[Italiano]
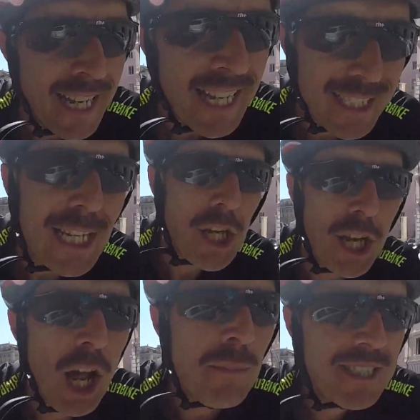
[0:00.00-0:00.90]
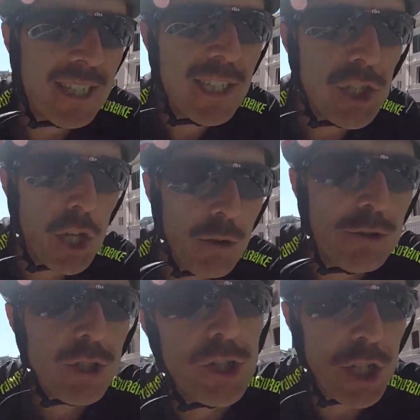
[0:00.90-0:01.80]
in 10 km di
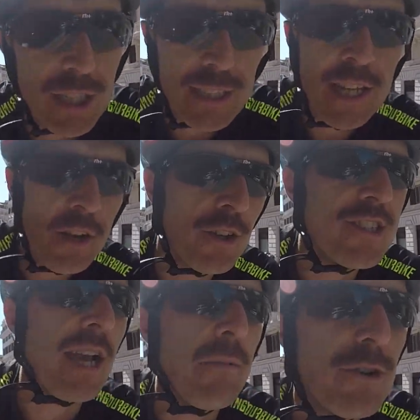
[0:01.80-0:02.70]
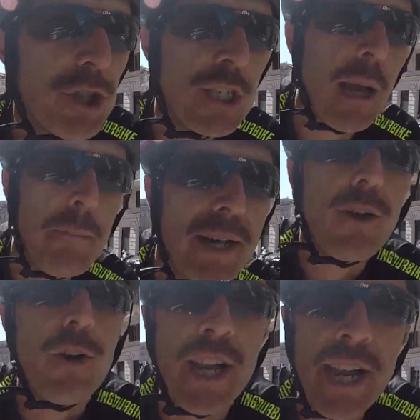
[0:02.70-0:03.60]
circuito cittadino non siamo riusciti a
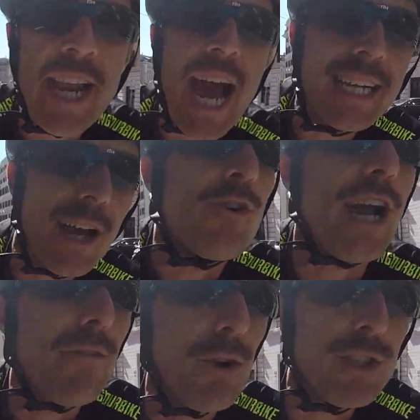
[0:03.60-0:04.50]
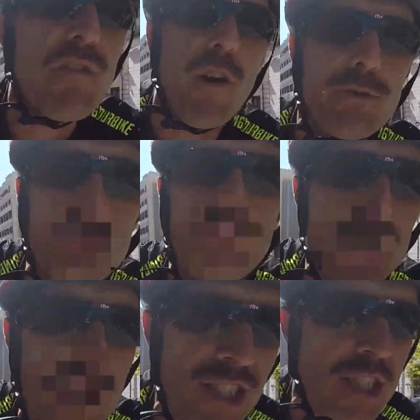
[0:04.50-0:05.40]
percorrere neanche un cavolo di
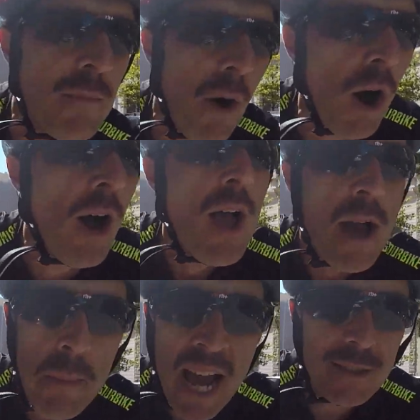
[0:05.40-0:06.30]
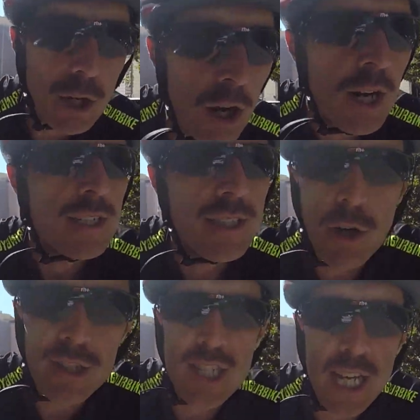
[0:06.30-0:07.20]
fottissimo metro di
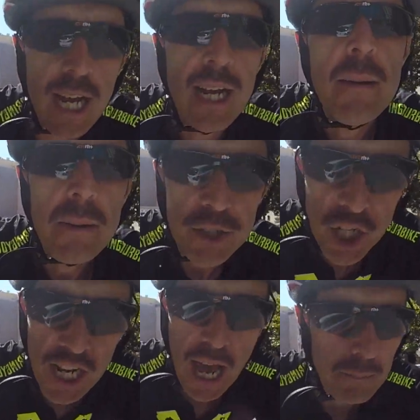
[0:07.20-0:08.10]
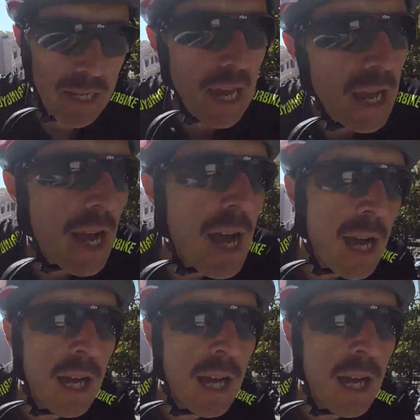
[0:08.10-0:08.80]
corsia ciclabile